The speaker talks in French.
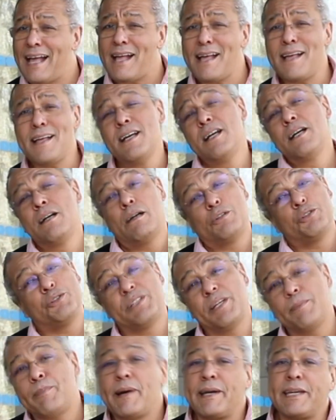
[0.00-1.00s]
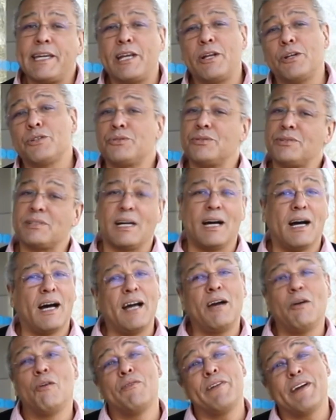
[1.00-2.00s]
hein je ne sais pas à quelle heure ce
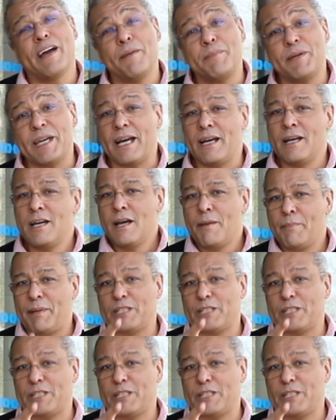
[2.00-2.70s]
sera, hein, on verra bien.